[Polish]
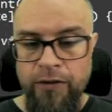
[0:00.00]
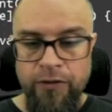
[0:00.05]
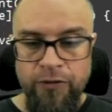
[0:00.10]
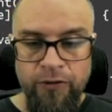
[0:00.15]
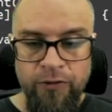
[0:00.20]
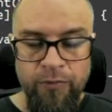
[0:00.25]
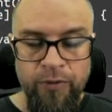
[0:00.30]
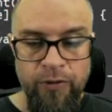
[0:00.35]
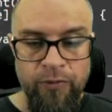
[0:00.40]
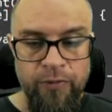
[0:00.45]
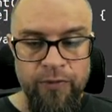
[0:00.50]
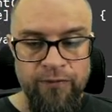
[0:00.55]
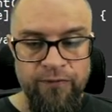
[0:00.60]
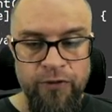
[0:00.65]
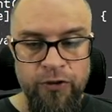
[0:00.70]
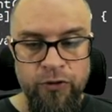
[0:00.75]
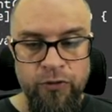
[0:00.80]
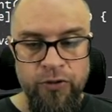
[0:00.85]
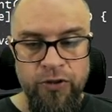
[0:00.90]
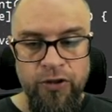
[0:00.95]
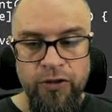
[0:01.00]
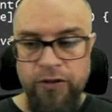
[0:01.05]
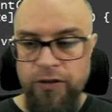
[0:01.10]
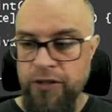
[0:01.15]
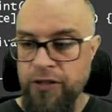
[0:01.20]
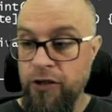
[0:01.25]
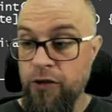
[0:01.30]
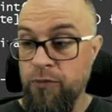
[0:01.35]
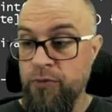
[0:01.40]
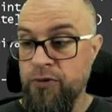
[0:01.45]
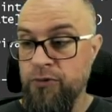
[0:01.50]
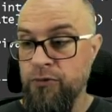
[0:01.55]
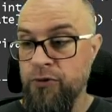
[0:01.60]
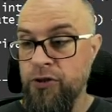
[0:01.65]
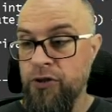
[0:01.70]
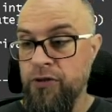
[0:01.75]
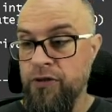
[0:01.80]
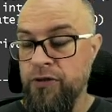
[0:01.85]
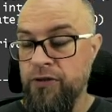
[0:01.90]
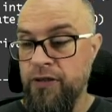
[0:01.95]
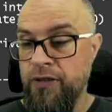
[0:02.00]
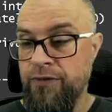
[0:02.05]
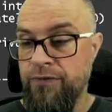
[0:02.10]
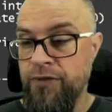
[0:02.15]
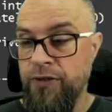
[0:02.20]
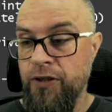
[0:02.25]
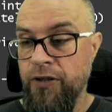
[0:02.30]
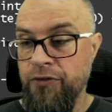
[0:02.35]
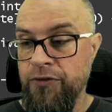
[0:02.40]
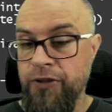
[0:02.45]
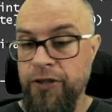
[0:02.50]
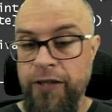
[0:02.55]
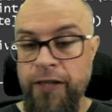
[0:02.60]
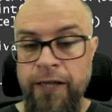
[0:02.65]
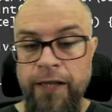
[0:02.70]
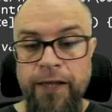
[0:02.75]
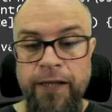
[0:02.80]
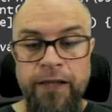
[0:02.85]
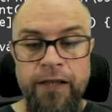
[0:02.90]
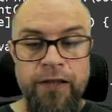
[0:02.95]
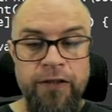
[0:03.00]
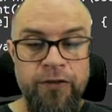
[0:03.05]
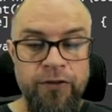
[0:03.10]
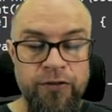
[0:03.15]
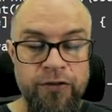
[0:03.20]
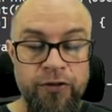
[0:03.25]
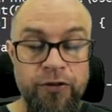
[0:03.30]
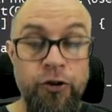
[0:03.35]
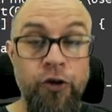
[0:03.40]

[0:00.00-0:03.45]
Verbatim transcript: no to byłbym wyrzucony, nieobsłużony ten wyjątek i do,